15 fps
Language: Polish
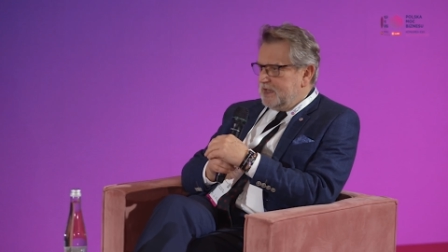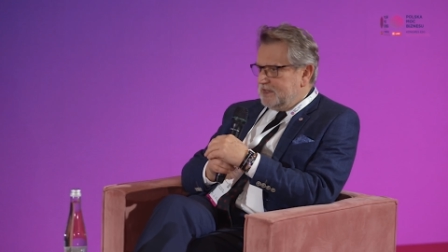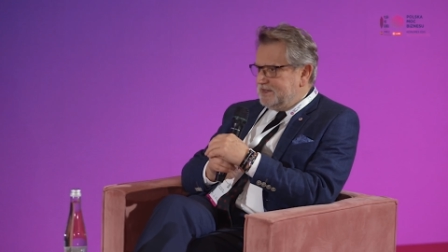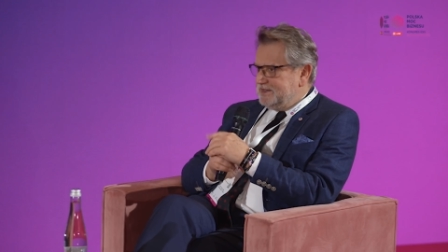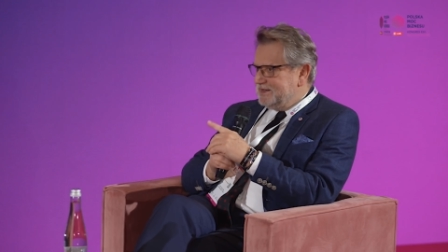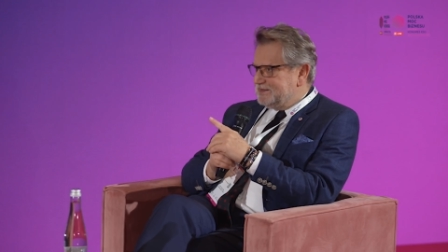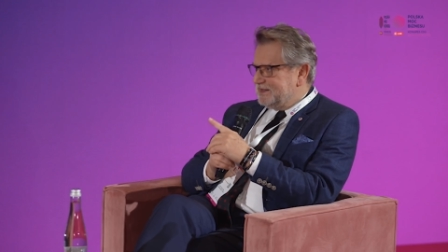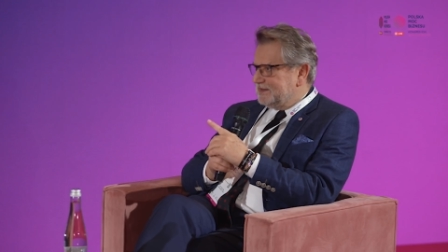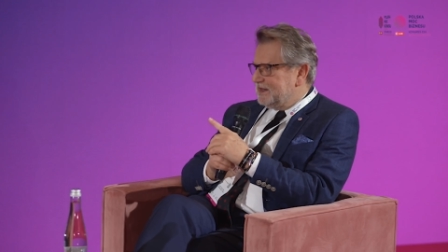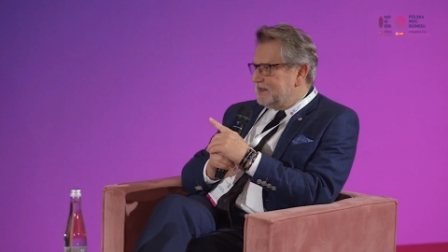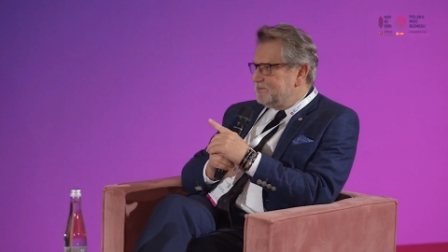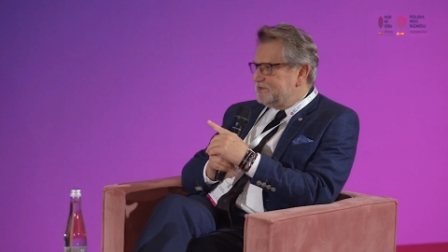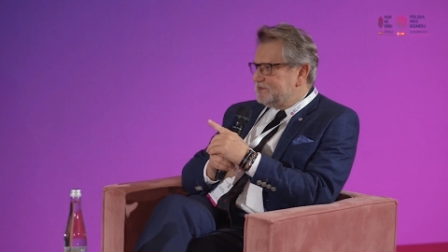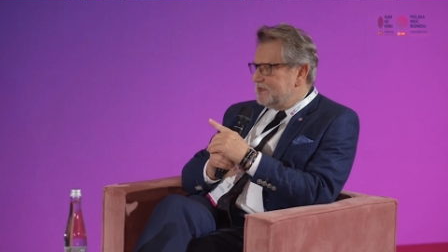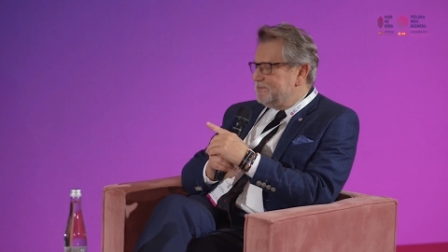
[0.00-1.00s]
i nie
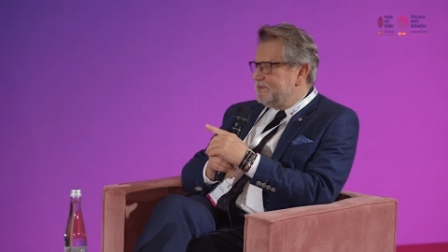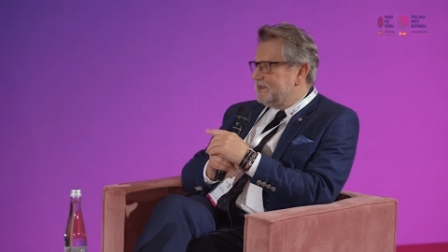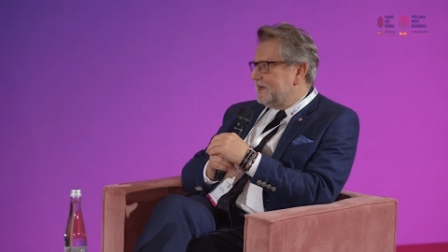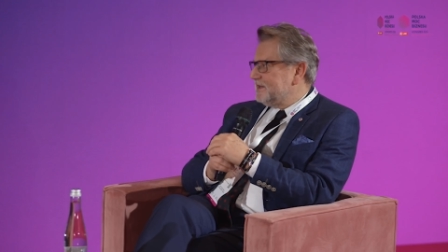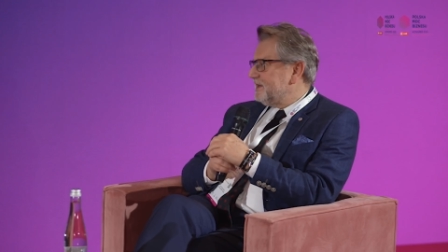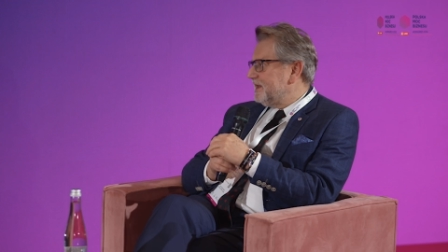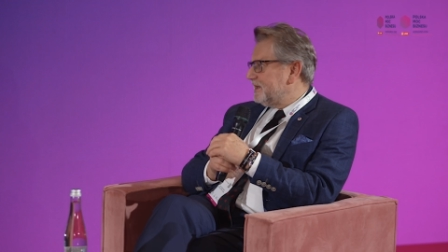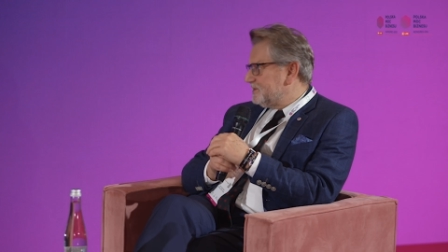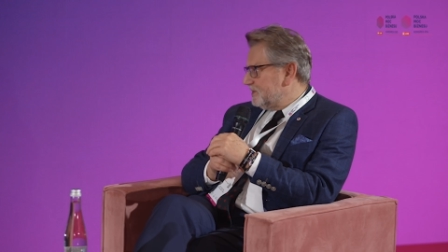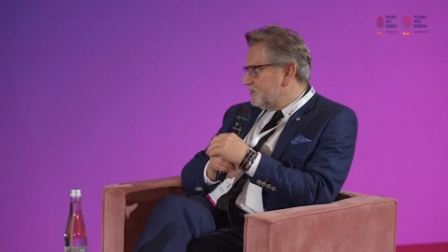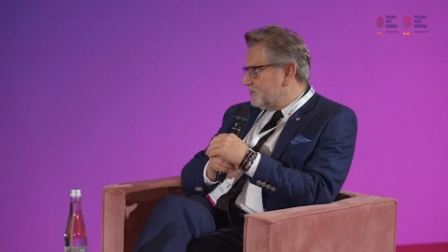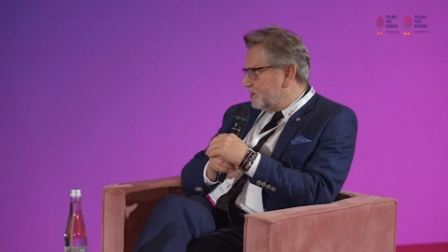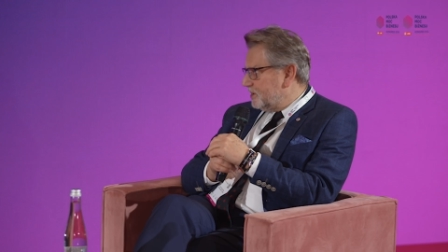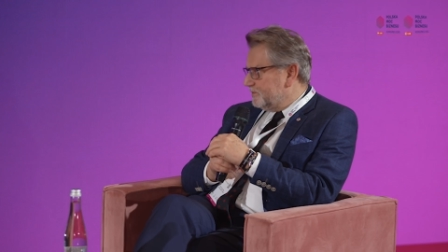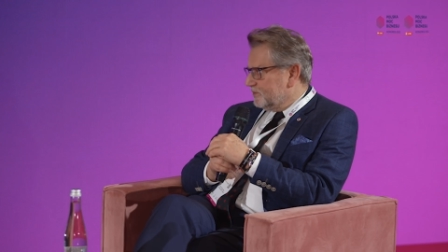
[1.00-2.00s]
zadajemy sobie pytania, dlaczego
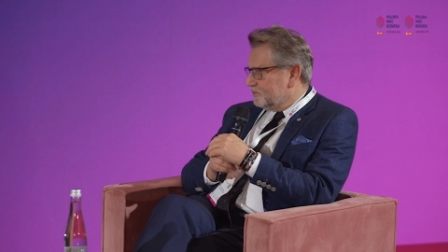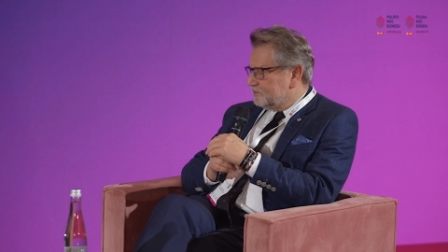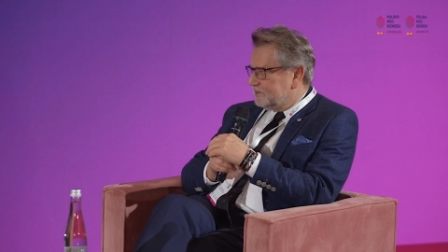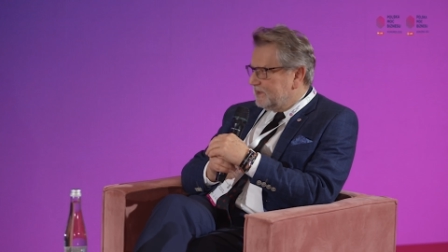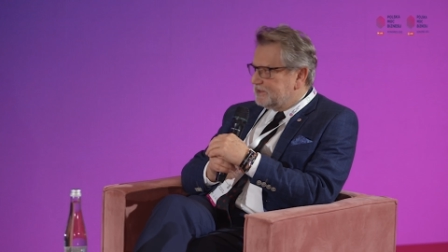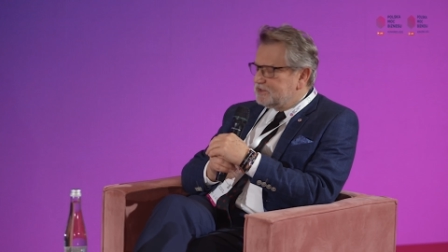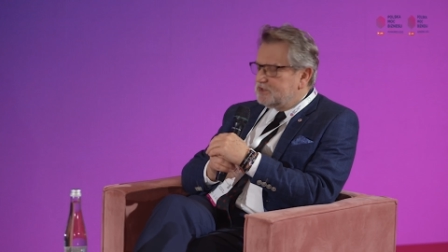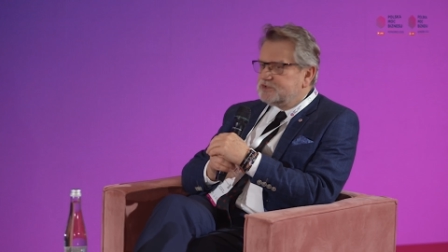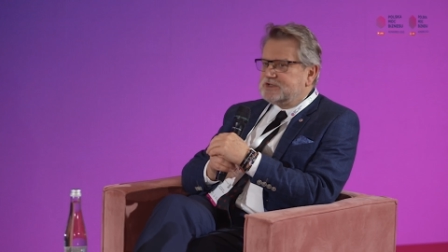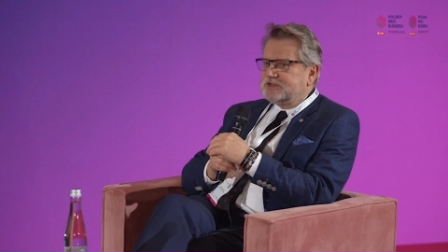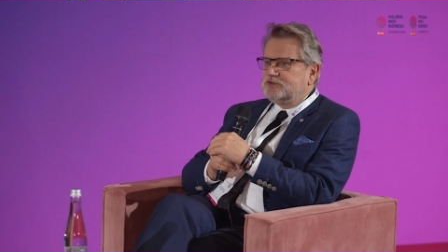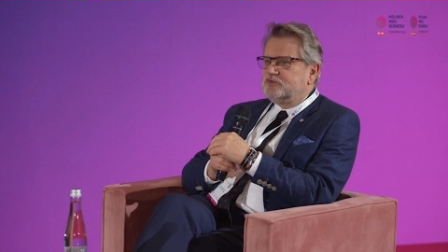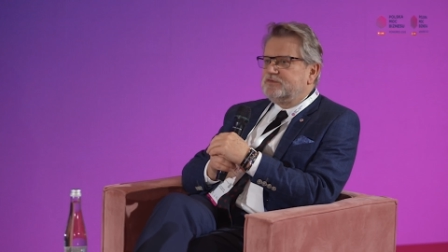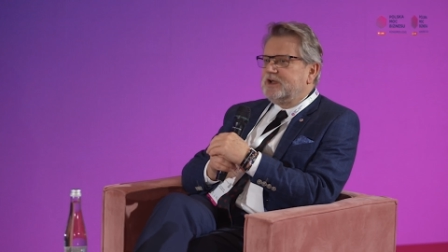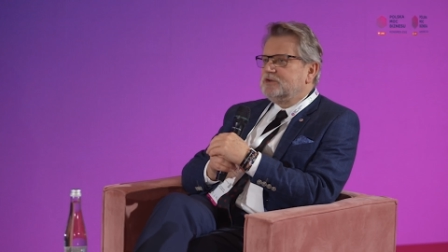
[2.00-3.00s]
to robią, dlaczego
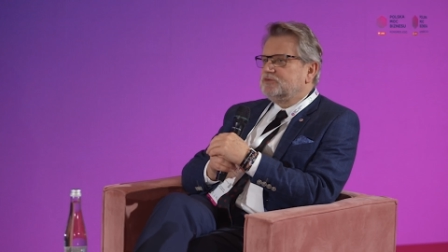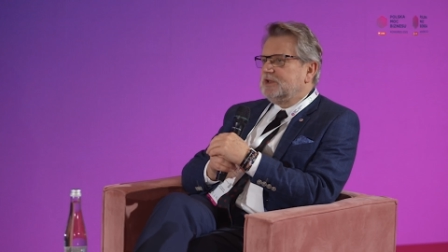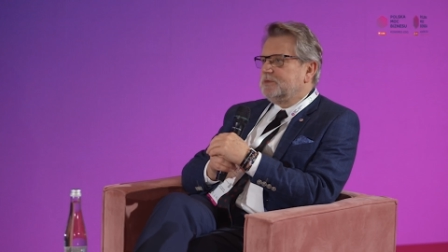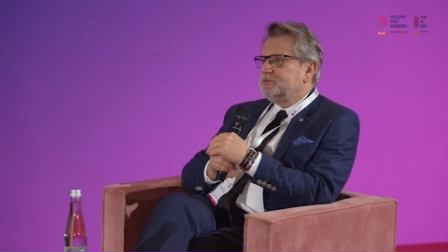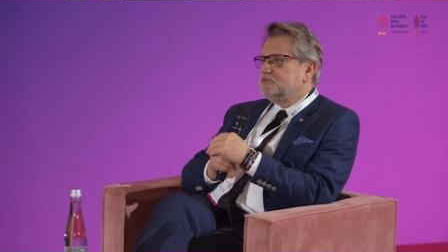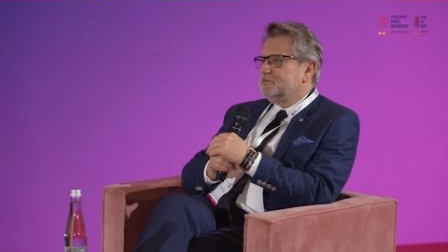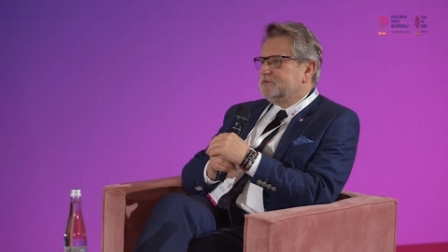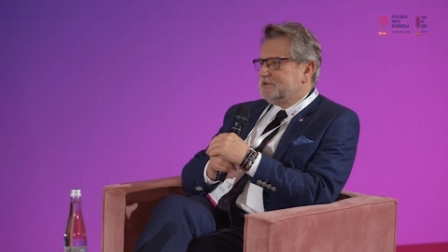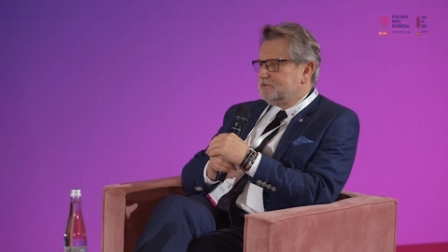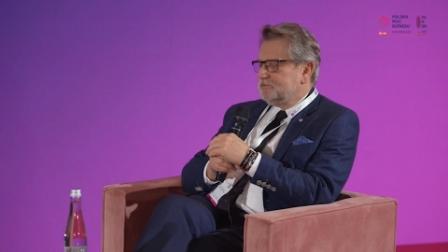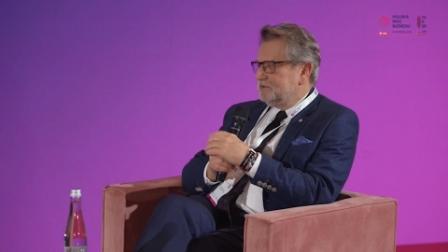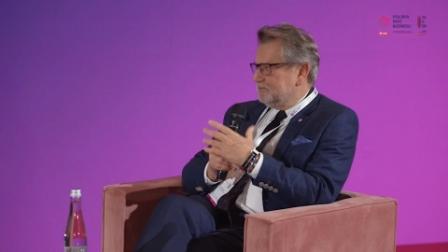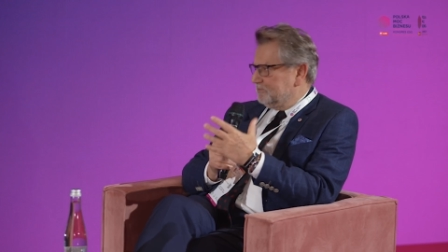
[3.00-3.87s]
zatruwają nam umysły.